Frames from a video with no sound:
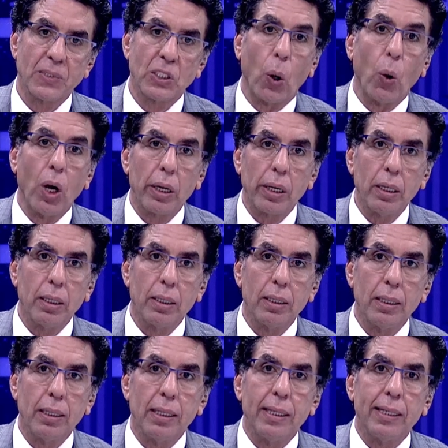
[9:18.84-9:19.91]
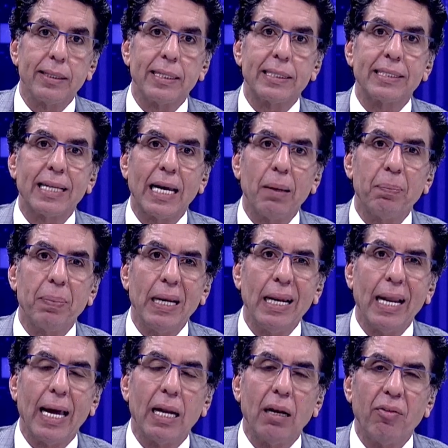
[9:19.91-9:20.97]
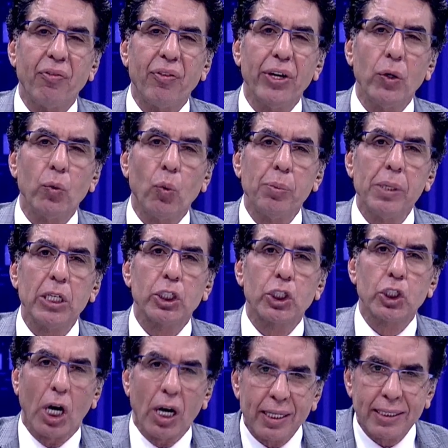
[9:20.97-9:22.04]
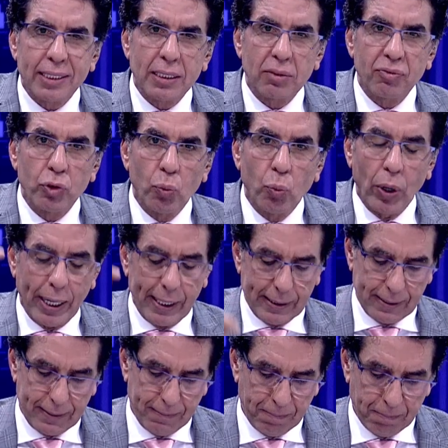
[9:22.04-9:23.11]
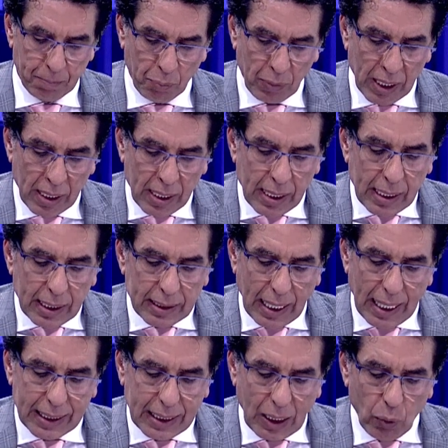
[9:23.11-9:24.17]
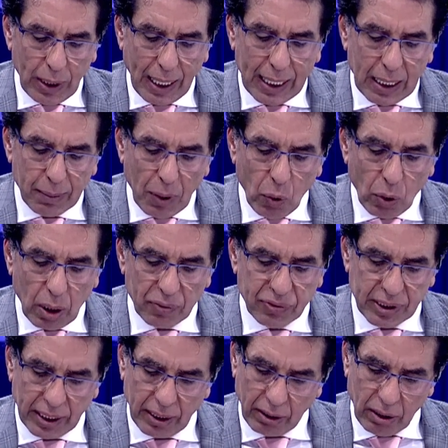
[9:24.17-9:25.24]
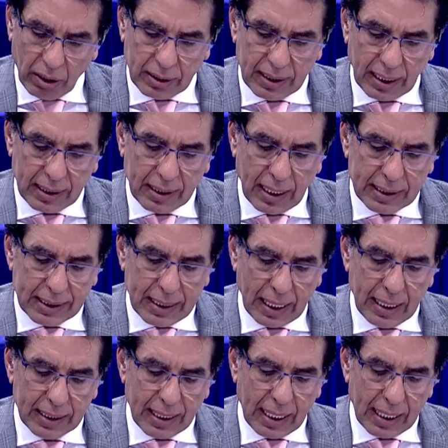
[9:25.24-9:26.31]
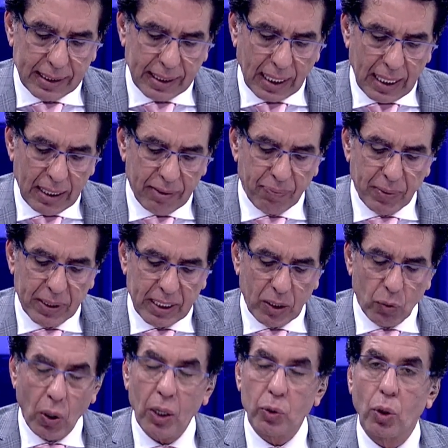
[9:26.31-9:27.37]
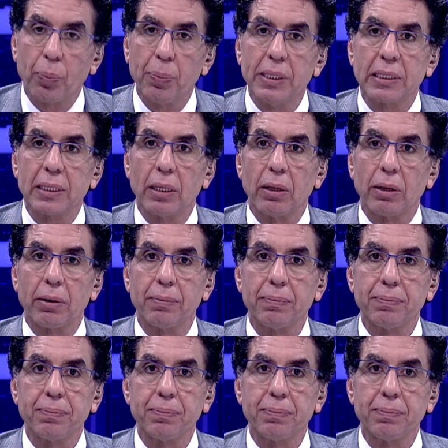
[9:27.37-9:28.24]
طوارئ تستقبل 2100 شخص في يوم واحد تحتوي على موقف سيارات يتسع ل 3241 سيارة